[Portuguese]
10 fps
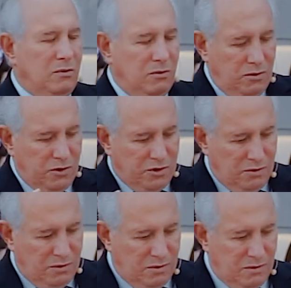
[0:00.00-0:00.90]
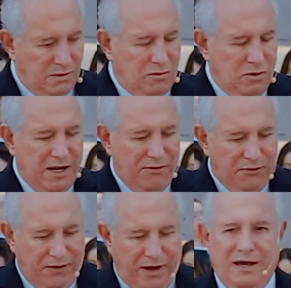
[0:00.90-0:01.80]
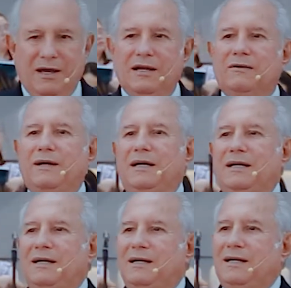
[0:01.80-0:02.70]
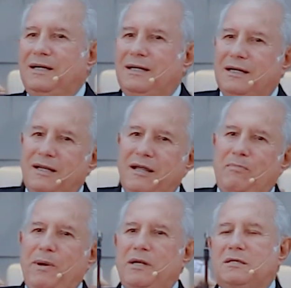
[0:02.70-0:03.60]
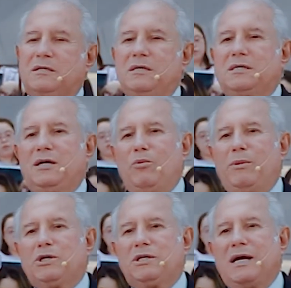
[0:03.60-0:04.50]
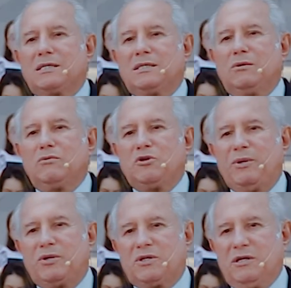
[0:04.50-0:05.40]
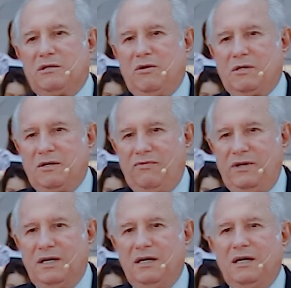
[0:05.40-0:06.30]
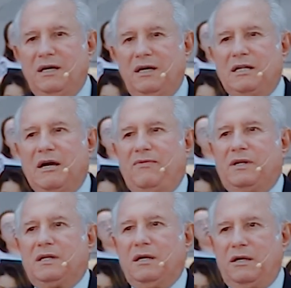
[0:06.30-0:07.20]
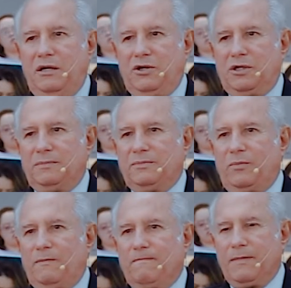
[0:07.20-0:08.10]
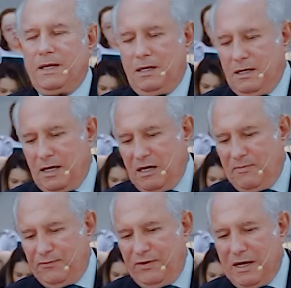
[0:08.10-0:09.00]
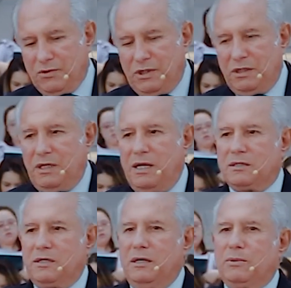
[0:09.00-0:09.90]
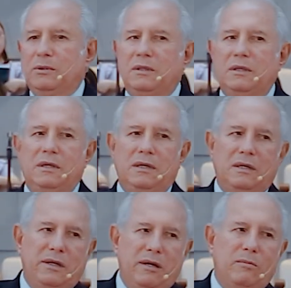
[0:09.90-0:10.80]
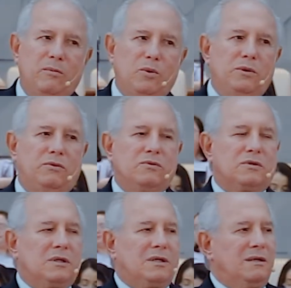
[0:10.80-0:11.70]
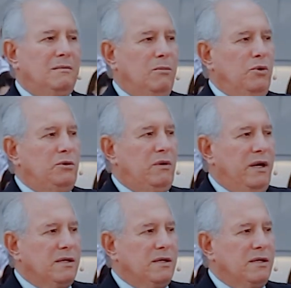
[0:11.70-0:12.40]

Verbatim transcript: cujo, cuja fé né? depende essencialmente da ação do Espírito Santo em nossa vida e na vida da igreja daqui para o finalzinho de dezembro, tem muitos, muito que